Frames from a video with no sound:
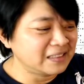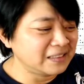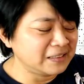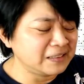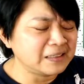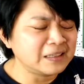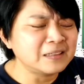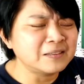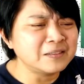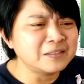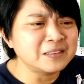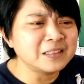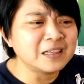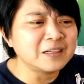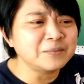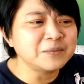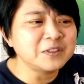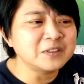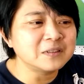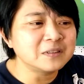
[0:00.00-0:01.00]
然后
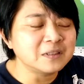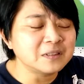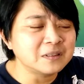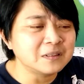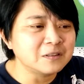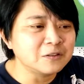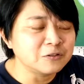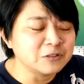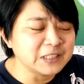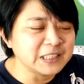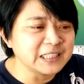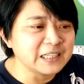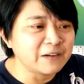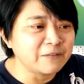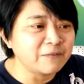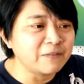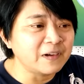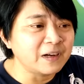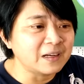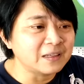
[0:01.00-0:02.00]
他们的那种
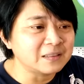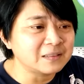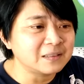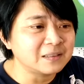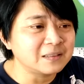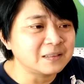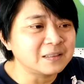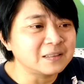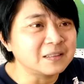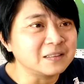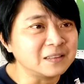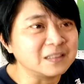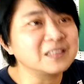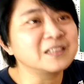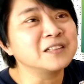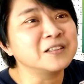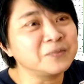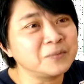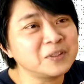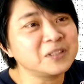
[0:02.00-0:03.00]
想法真的很
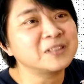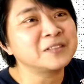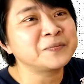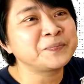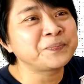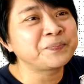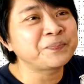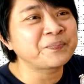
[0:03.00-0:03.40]
特别。